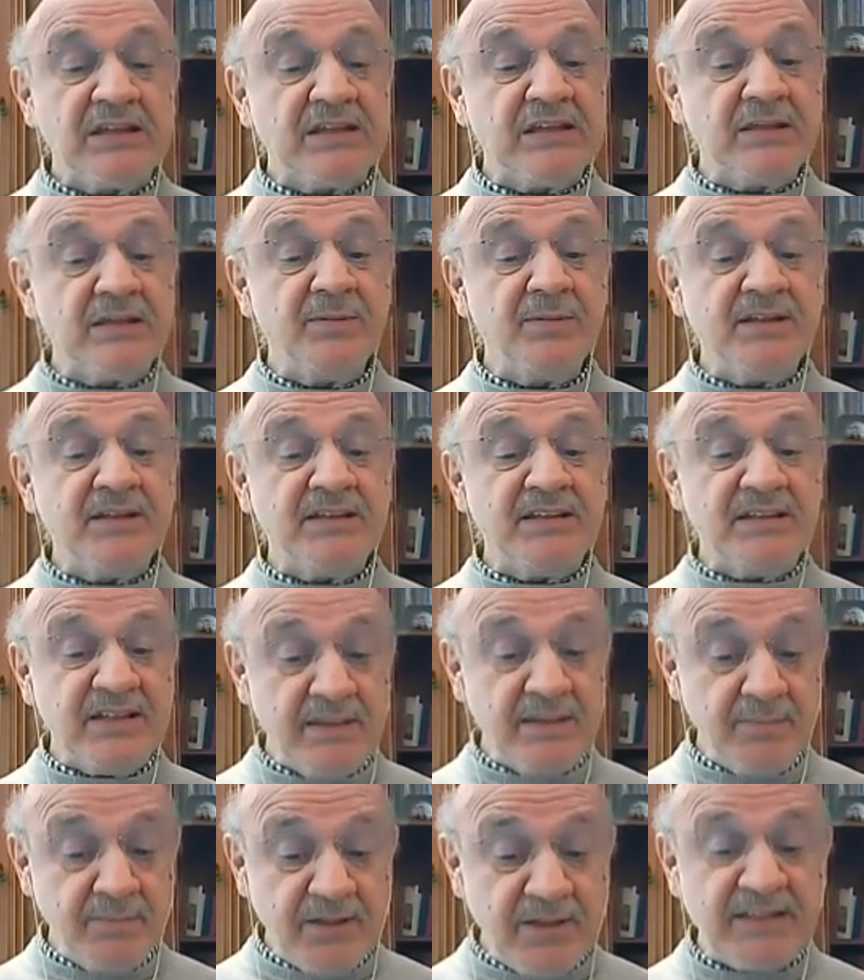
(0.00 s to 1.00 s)

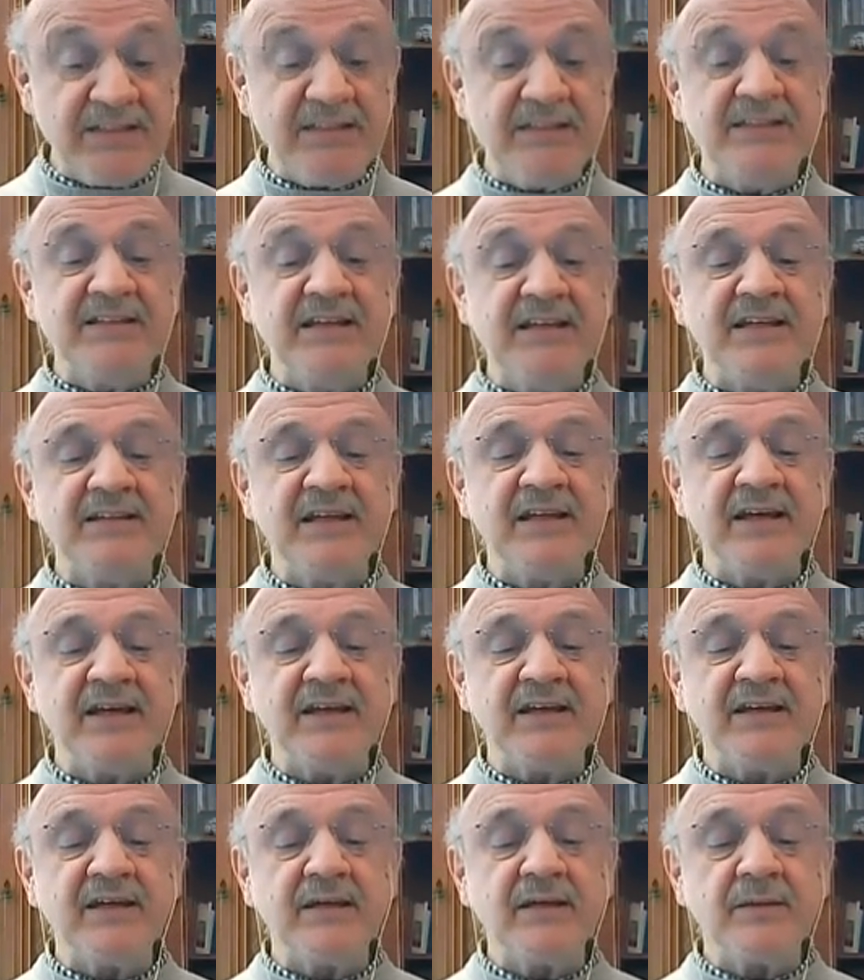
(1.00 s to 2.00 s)
2022'de
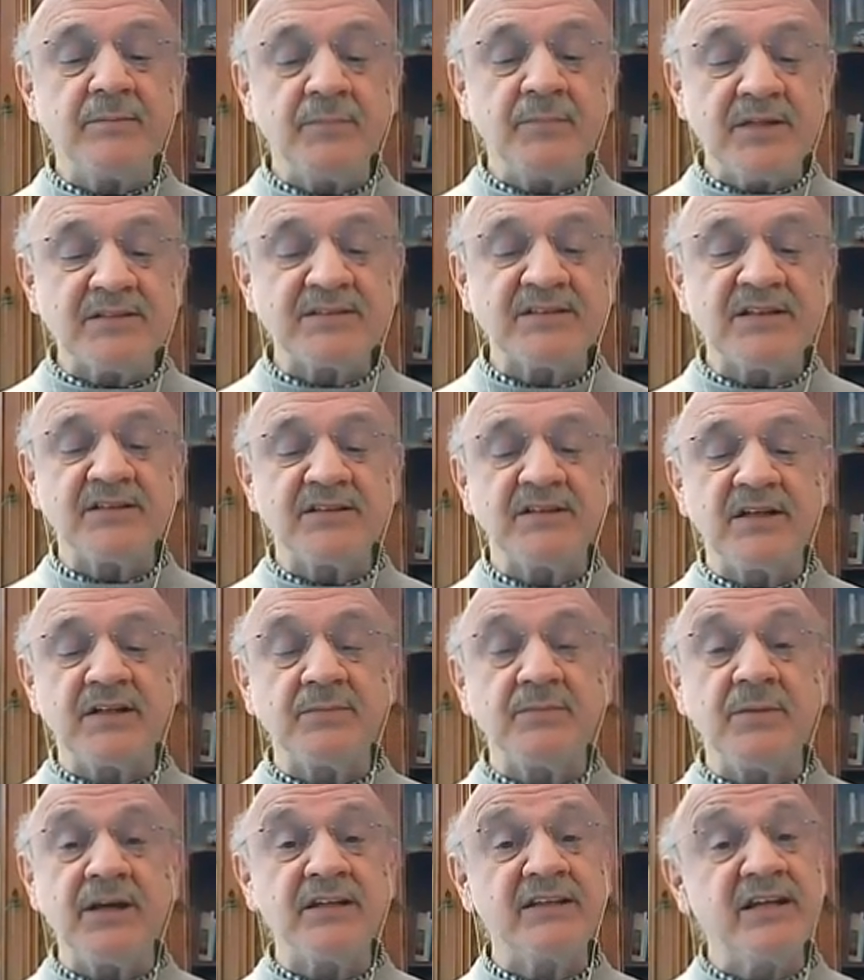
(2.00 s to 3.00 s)
de maske
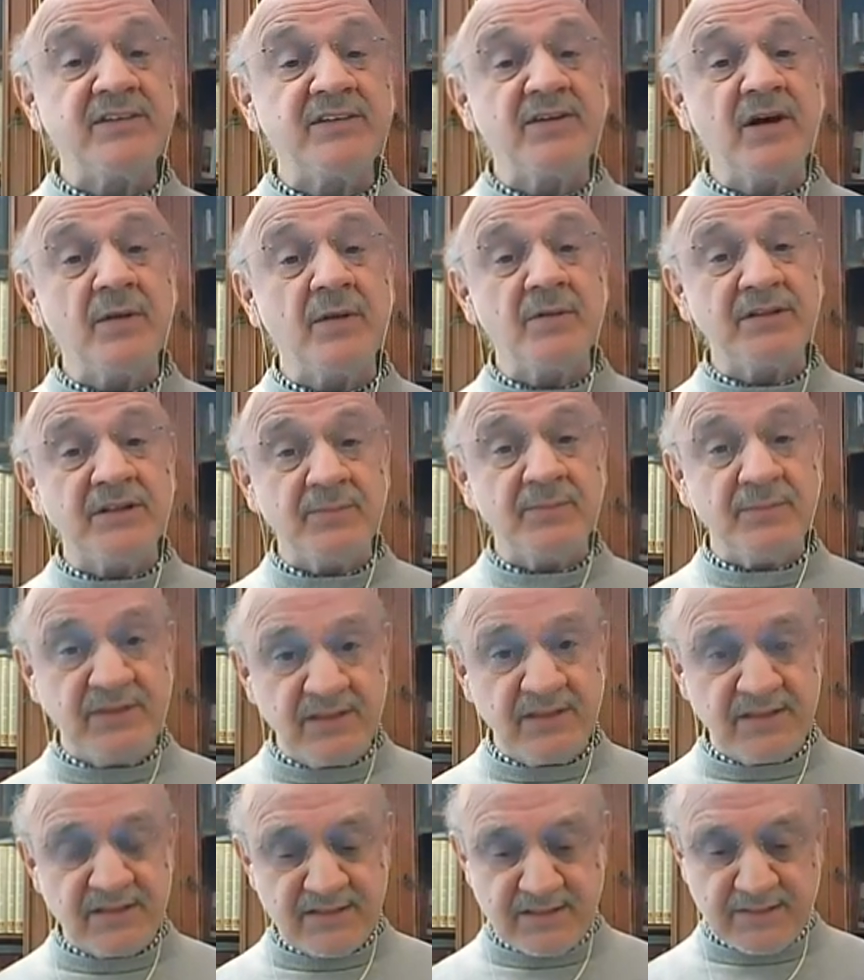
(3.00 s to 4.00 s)
takmaya devam
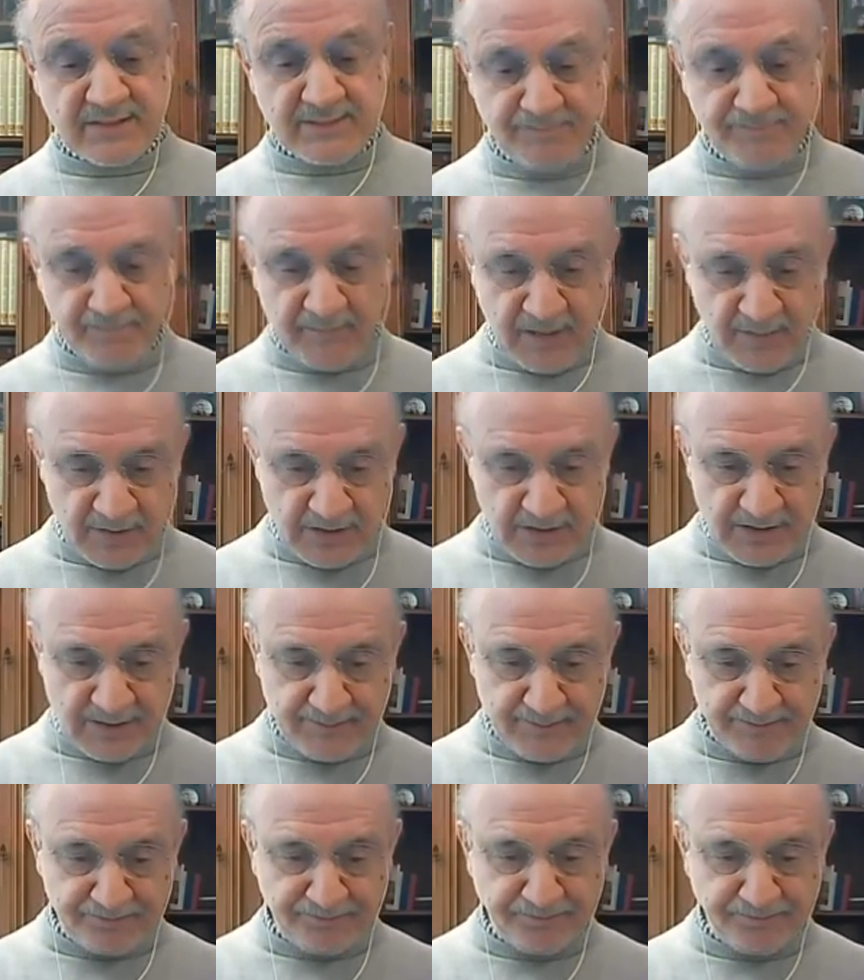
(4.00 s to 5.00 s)
edebiliriz
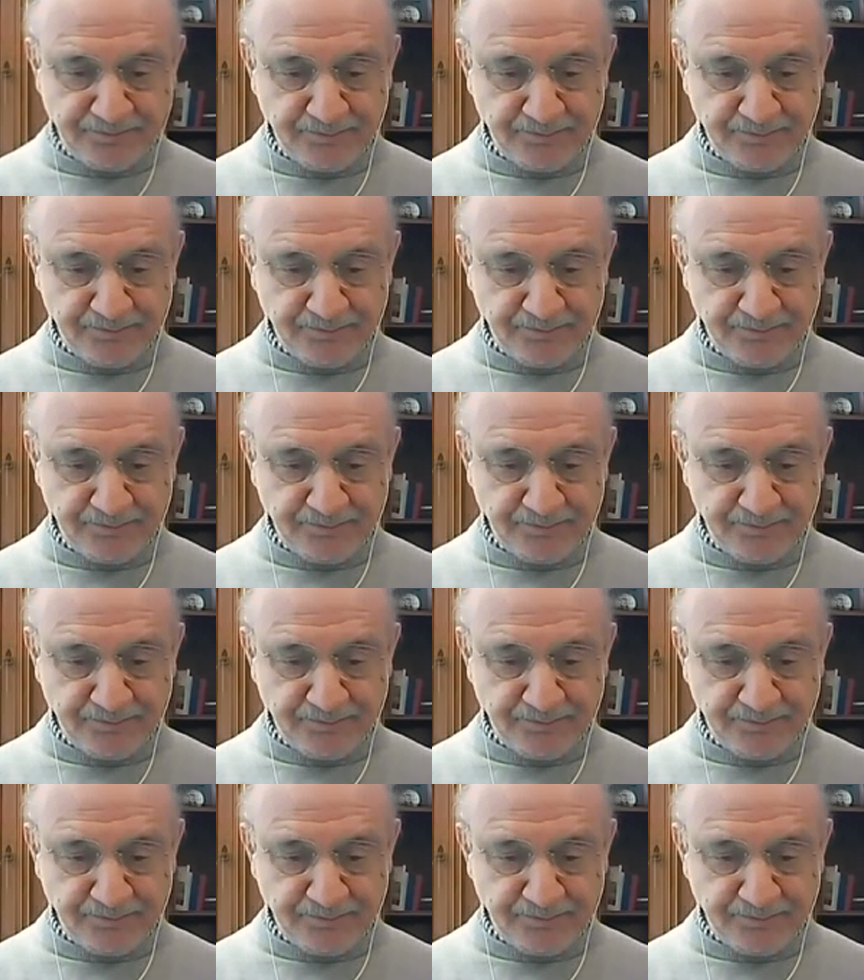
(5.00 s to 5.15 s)
demiş.